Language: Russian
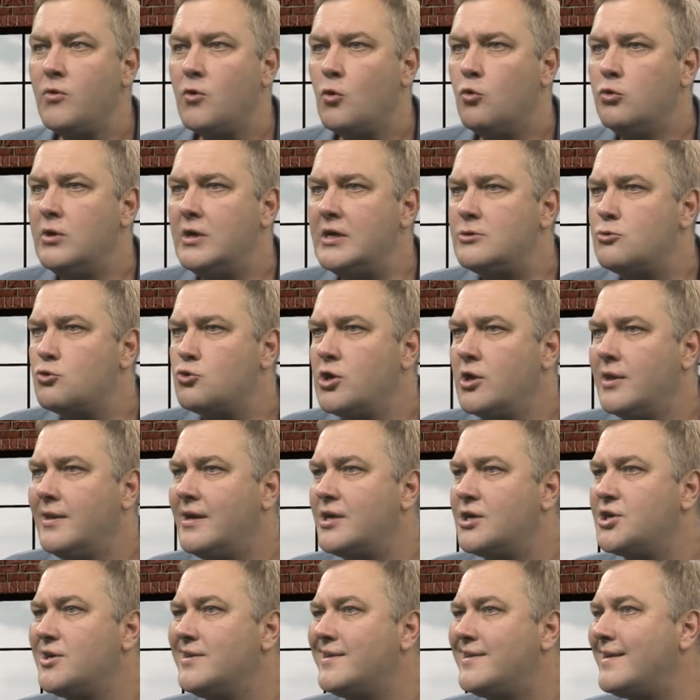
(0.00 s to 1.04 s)
У нас уже
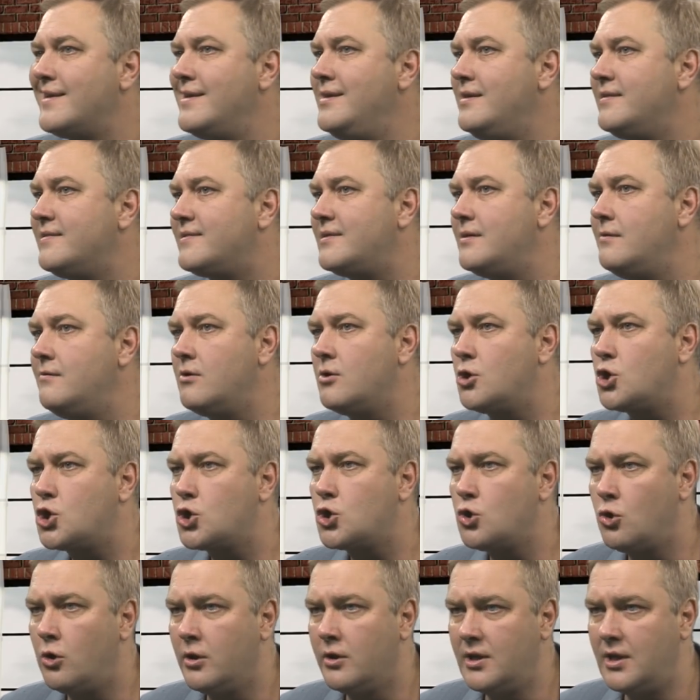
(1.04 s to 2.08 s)
даже за
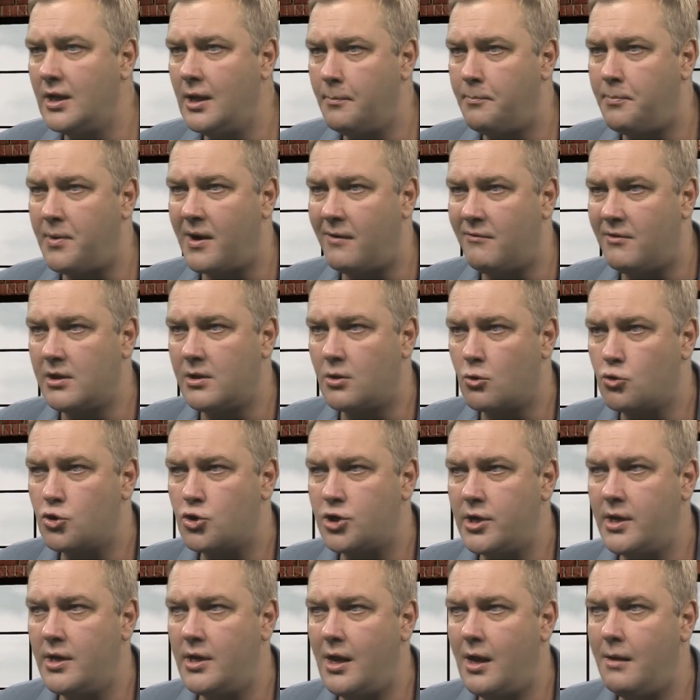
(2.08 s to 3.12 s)
несовершенные
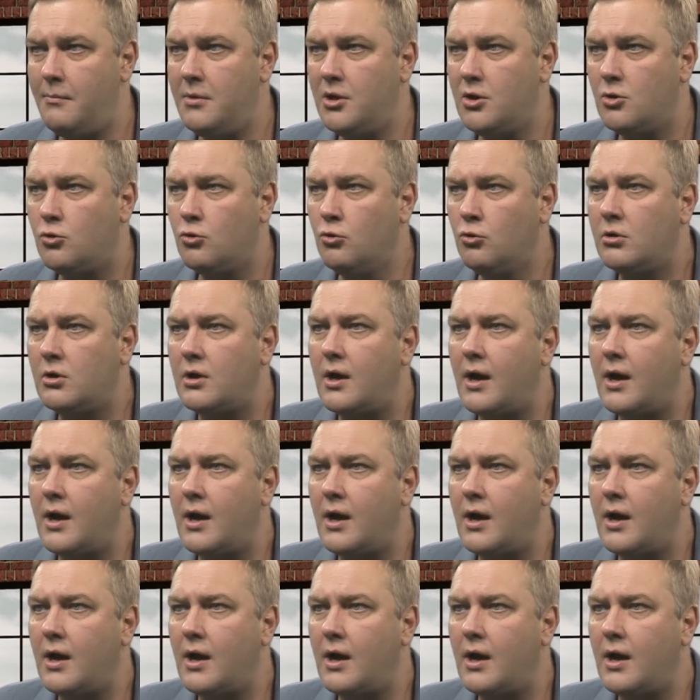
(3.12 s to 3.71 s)
правонарушениями тут